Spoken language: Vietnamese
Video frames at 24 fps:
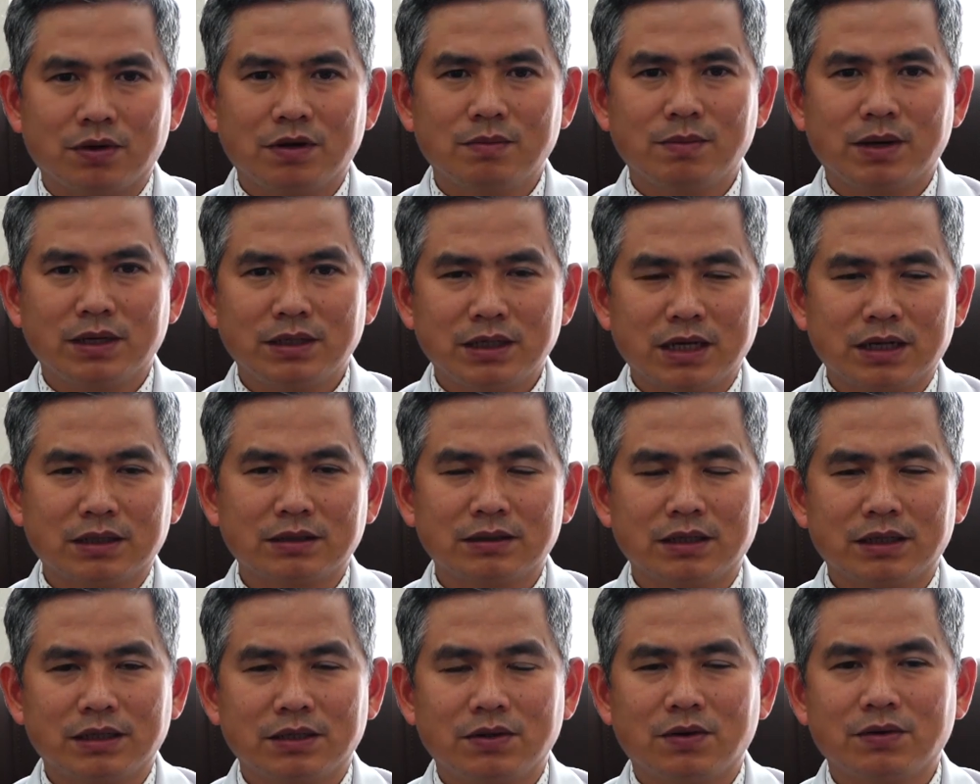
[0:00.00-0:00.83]
của bệnh nhân
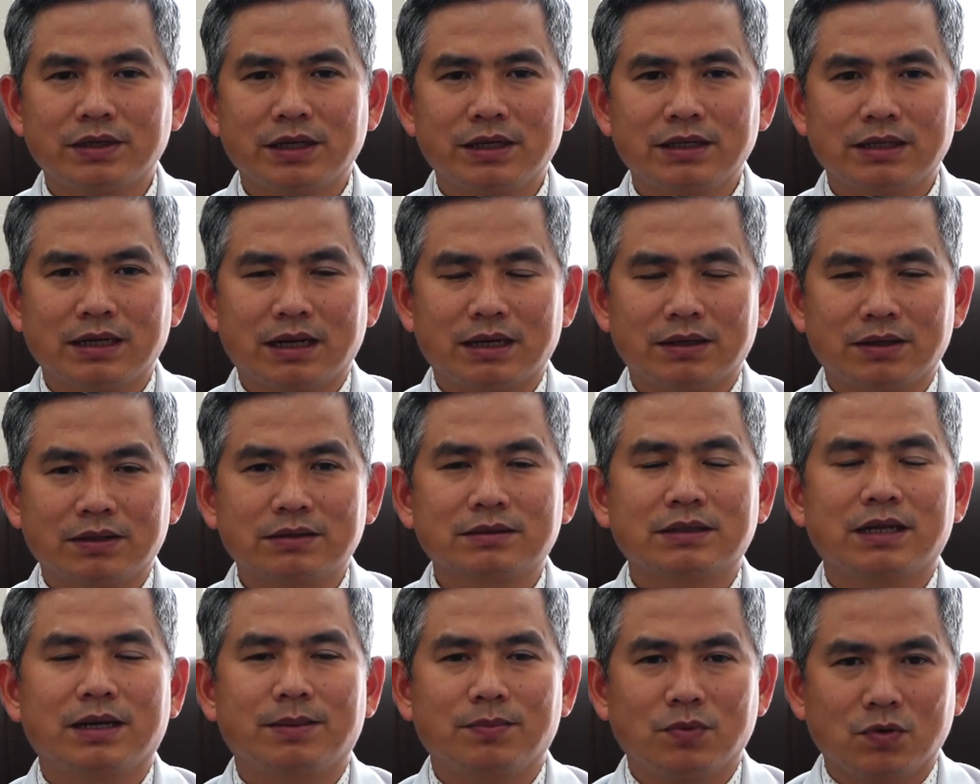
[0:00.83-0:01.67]
thì đôi khi là
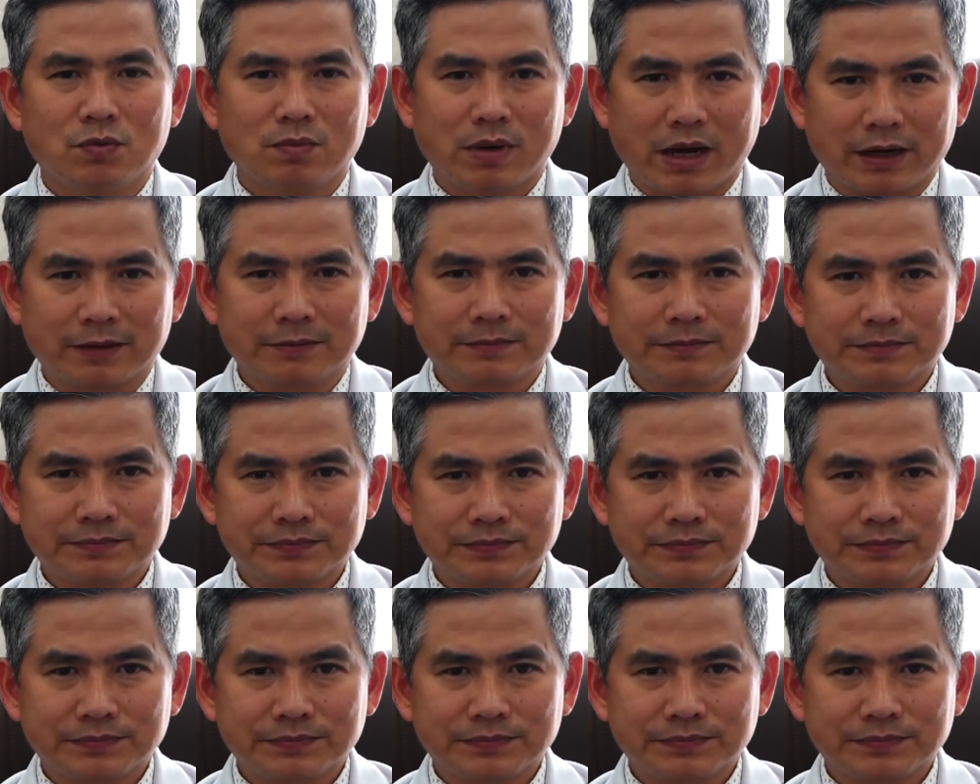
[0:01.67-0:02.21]
rất là muộn màng.